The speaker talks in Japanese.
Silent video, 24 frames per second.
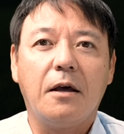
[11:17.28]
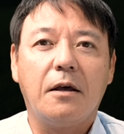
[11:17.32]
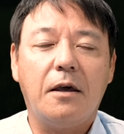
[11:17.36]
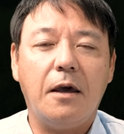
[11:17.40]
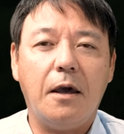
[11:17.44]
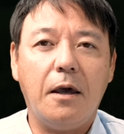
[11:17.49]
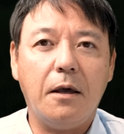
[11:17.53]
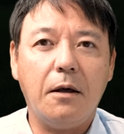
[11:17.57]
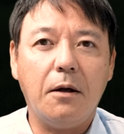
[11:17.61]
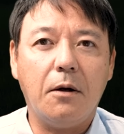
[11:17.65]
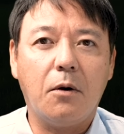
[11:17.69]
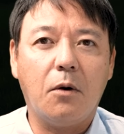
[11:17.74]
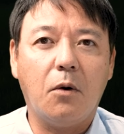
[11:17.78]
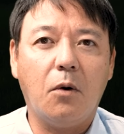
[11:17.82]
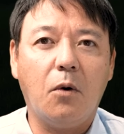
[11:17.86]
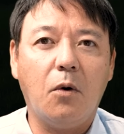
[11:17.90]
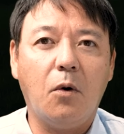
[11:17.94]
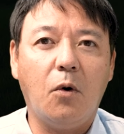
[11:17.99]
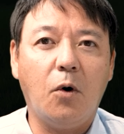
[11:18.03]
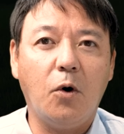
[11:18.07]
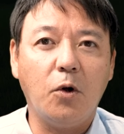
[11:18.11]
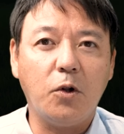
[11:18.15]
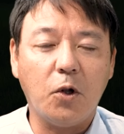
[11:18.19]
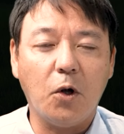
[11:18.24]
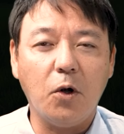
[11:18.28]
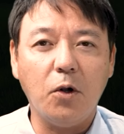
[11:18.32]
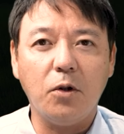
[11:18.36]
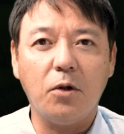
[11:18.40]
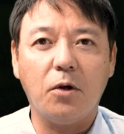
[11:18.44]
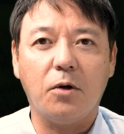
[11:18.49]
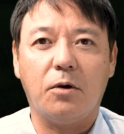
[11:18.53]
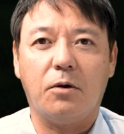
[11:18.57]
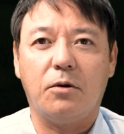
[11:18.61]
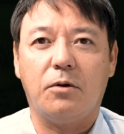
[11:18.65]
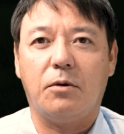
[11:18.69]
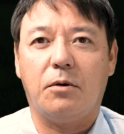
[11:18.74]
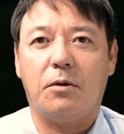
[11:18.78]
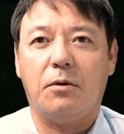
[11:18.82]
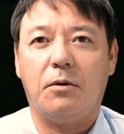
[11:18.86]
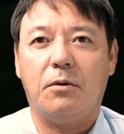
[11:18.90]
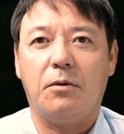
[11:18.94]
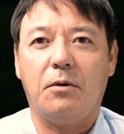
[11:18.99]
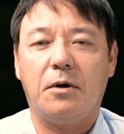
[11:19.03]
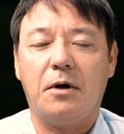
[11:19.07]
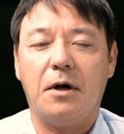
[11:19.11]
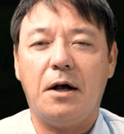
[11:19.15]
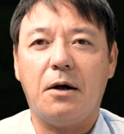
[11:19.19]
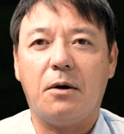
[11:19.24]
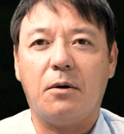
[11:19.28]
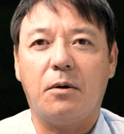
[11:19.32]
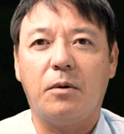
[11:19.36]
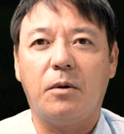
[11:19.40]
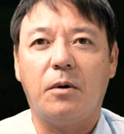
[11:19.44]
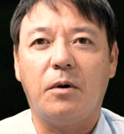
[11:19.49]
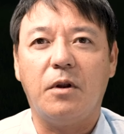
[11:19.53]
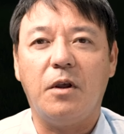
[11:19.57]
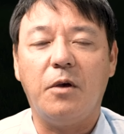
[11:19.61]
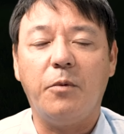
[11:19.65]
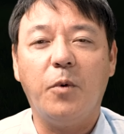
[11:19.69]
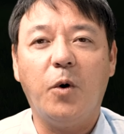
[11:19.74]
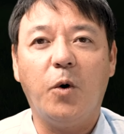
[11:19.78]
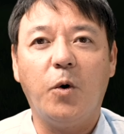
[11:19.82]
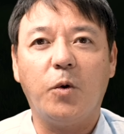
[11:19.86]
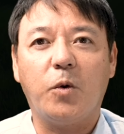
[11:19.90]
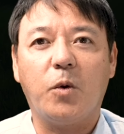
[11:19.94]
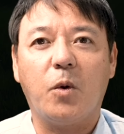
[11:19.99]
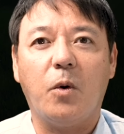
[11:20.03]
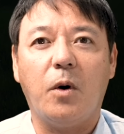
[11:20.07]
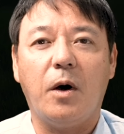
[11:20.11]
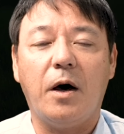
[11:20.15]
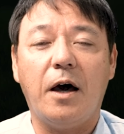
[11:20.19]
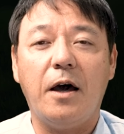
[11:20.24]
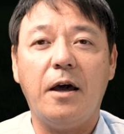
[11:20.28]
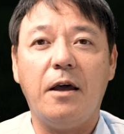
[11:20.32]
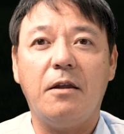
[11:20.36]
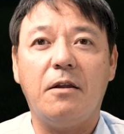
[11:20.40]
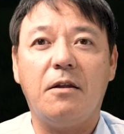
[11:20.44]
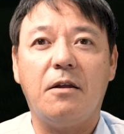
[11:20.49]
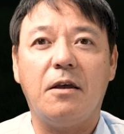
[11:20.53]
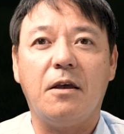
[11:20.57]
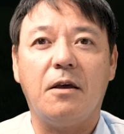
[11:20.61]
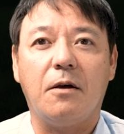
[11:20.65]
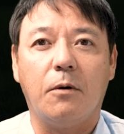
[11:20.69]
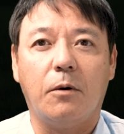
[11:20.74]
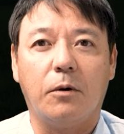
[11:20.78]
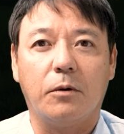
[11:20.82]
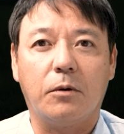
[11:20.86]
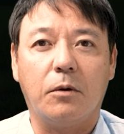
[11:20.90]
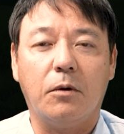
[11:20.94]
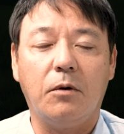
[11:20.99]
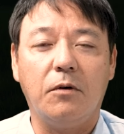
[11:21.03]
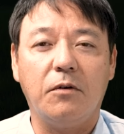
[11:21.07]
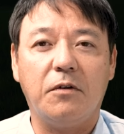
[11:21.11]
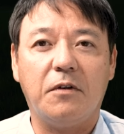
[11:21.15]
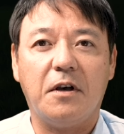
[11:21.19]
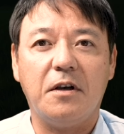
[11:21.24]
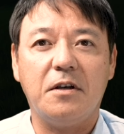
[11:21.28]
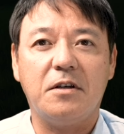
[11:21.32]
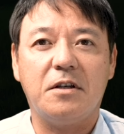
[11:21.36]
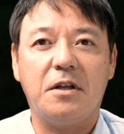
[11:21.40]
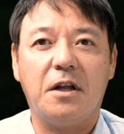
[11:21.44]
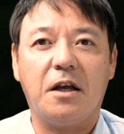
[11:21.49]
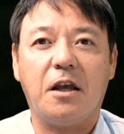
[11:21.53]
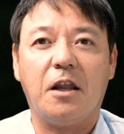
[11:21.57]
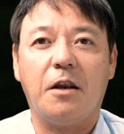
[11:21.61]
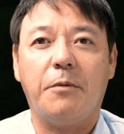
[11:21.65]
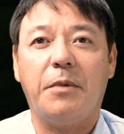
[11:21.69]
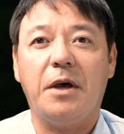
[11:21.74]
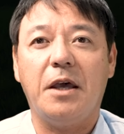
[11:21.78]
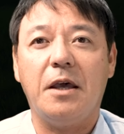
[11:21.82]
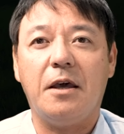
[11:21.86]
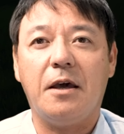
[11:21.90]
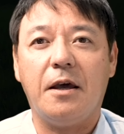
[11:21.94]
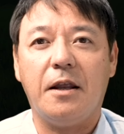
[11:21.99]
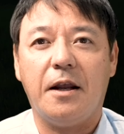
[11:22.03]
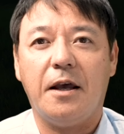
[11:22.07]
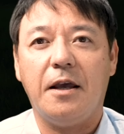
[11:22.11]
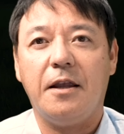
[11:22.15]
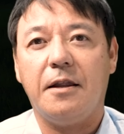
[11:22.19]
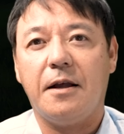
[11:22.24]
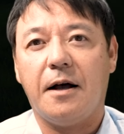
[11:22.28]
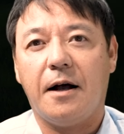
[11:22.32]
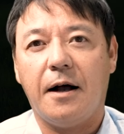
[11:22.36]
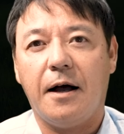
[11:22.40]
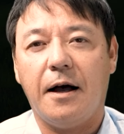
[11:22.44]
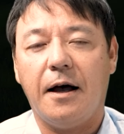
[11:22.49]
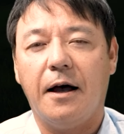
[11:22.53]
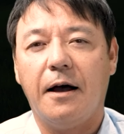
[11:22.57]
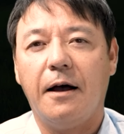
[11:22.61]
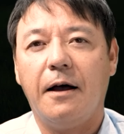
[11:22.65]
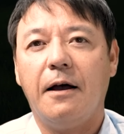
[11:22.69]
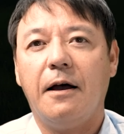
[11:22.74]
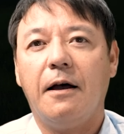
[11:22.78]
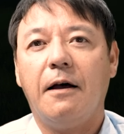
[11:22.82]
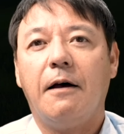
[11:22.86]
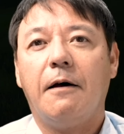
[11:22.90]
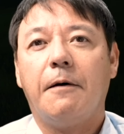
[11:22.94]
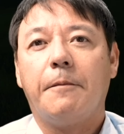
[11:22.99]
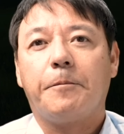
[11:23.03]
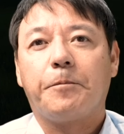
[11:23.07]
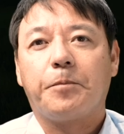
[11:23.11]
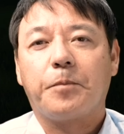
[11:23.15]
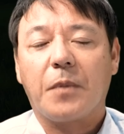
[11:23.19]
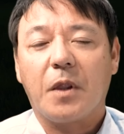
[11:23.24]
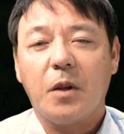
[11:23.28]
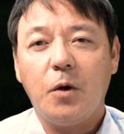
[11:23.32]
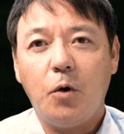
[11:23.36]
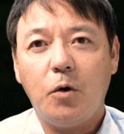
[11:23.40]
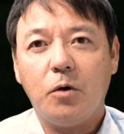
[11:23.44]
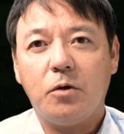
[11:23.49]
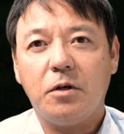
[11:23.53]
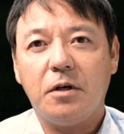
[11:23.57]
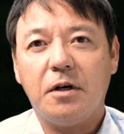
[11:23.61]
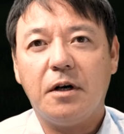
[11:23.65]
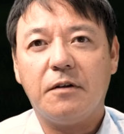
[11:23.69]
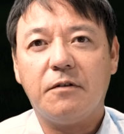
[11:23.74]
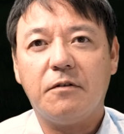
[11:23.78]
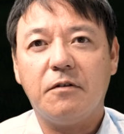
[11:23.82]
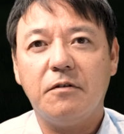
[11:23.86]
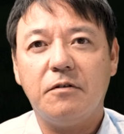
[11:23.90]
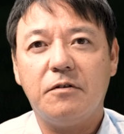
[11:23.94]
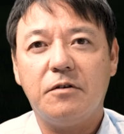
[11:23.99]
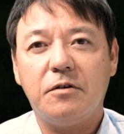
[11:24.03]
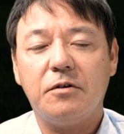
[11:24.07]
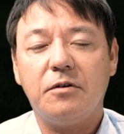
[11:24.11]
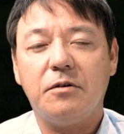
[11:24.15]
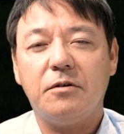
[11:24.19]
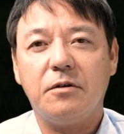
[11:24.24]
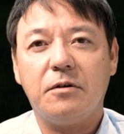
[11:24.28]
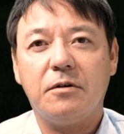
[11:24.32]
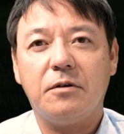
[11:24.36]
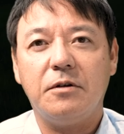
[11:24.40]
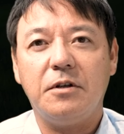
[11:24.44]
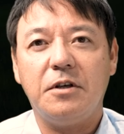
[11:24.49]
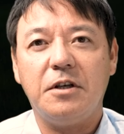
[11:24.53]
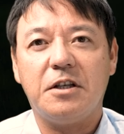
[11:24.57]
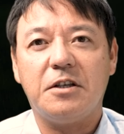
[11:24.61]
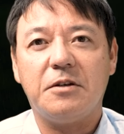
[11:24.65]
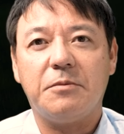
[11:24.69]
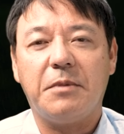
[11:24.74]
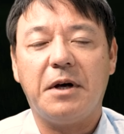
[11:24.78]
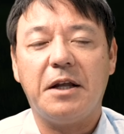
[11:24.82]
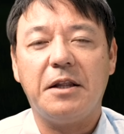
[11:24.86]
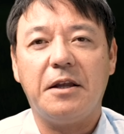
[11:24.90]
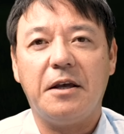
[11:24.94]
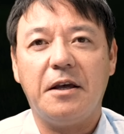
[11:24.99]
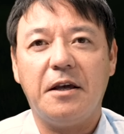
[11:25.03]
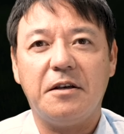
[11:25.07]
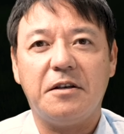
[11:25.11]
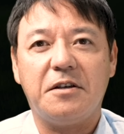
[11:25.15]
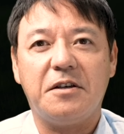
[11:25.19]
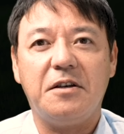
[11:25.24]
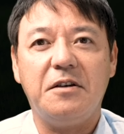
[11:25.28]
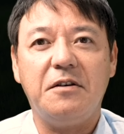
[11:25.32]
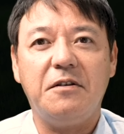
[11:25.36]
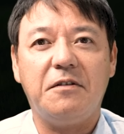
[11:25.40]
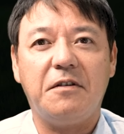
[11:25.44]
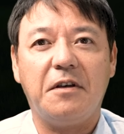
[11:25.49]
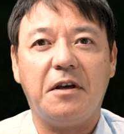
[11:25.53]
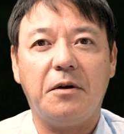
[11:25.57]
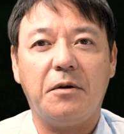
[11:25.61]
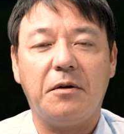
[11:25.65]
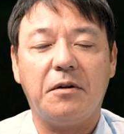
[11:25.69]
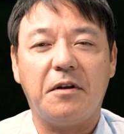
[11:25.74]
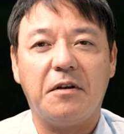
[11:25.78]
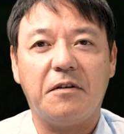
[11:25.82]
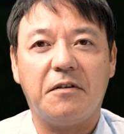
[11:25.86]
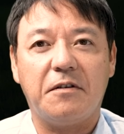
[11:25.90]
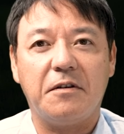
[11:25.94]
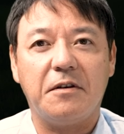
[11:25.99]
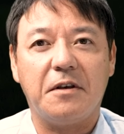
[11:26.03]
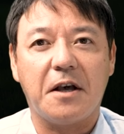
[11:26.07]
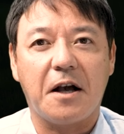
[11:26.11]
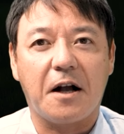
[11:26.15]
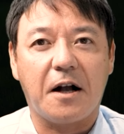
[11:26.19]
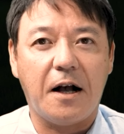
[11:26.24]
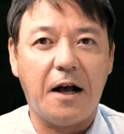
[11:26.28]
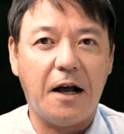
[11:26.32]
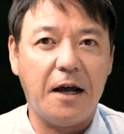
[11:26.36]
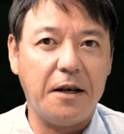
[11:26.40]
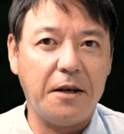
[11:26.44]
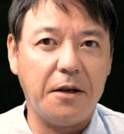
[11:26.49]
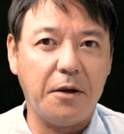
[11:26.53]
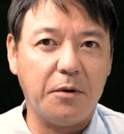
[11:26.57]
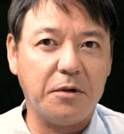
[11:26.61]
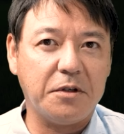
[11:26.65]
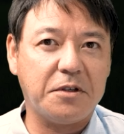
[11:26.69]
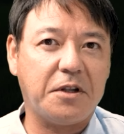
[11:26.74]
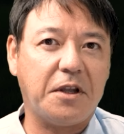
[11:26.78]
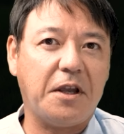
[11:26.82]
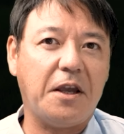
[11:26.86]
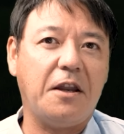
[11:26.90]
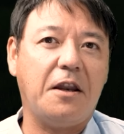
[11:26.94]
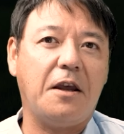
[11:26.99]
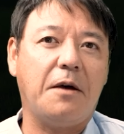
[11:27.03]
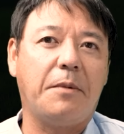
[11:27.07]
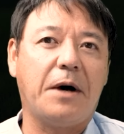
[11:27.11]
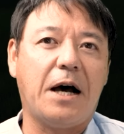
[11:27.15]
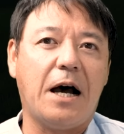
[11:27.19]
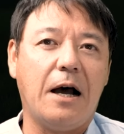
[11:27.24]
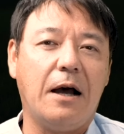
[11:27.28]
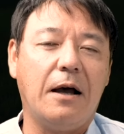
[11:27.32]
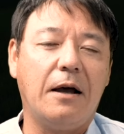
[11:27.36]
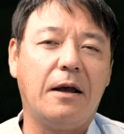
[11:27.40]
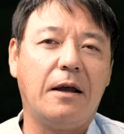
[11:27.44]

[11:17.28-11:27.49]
現行ほとんどのドローンがこのリモート ID を搭載しなければいけないんだが、6月19日まで申請の手続きが完了していれば、